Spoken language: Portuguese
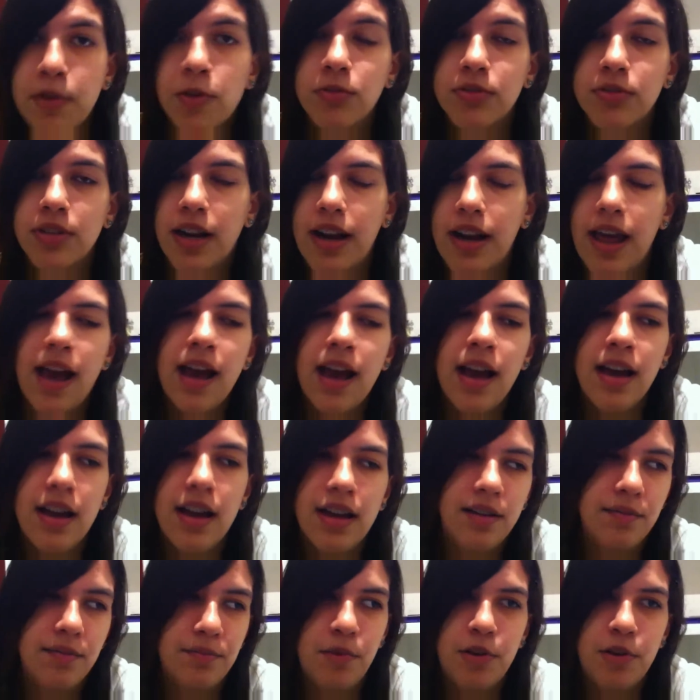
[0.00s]
me encontrar
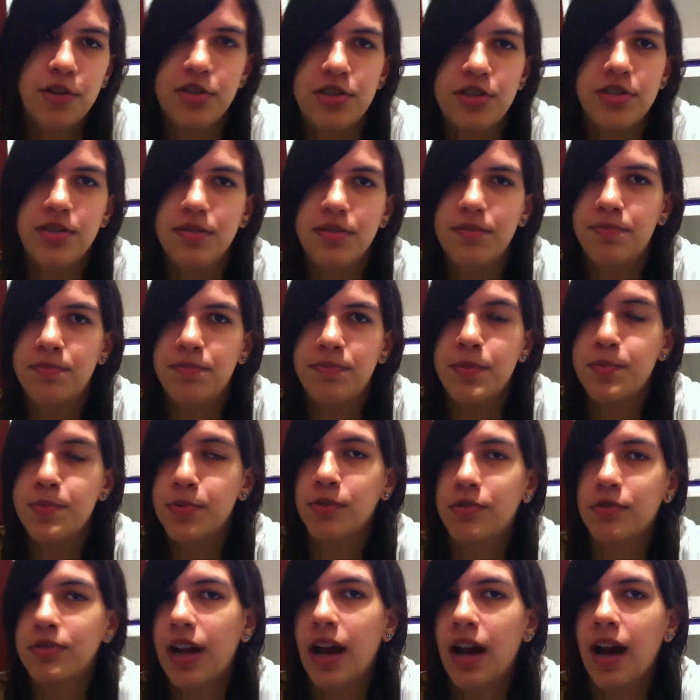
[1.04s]
lá, pode me
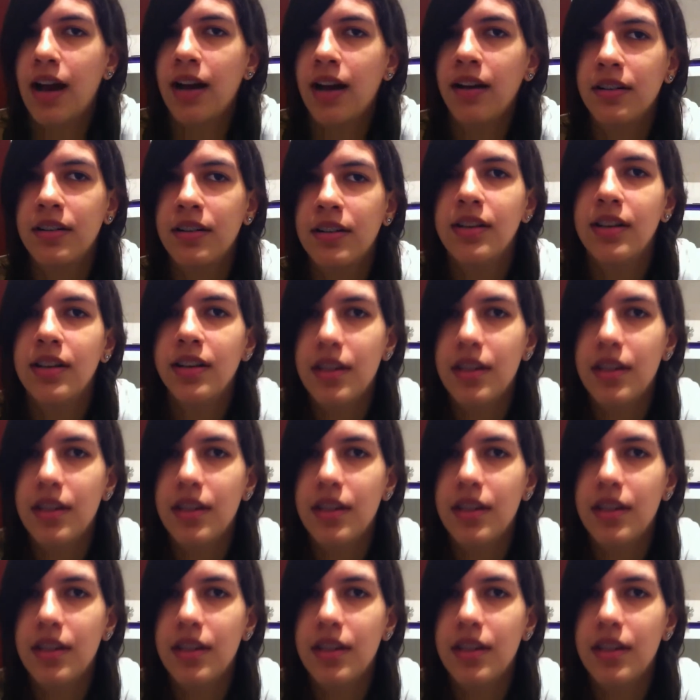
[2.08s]
procurar.